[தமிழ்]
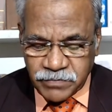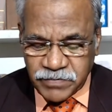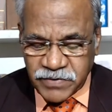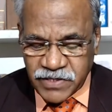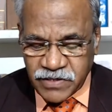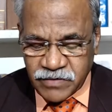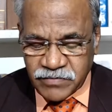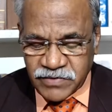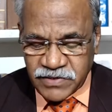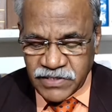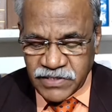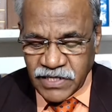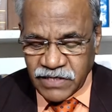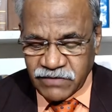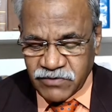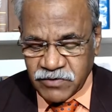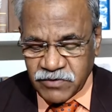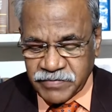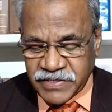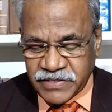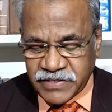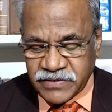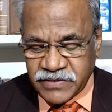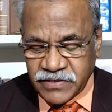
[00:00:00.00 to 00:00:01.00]
பரம தெய்வ
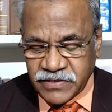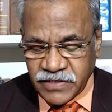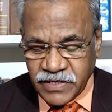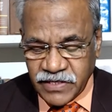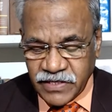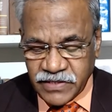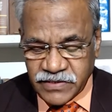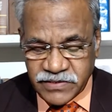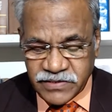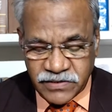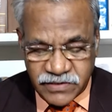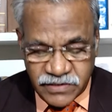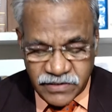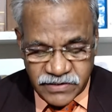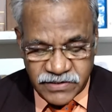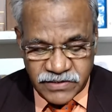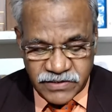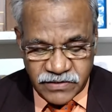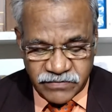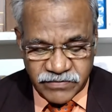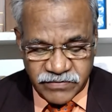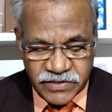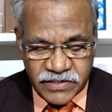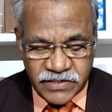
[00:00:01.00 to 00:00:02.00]
மைந்தன் இயேசு
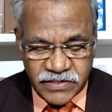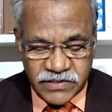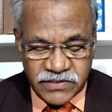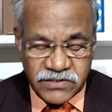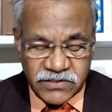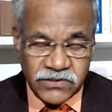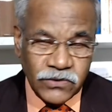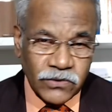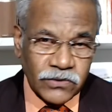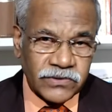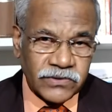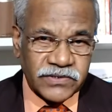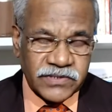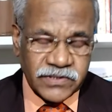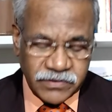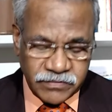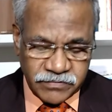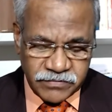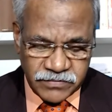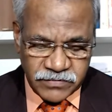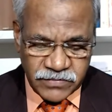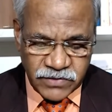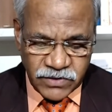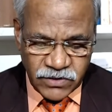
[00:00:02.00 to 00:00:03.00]
கிறிஸ்துவுக்கு
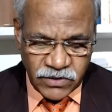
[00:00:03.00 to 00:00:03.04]
ஸ்தோத்திரம்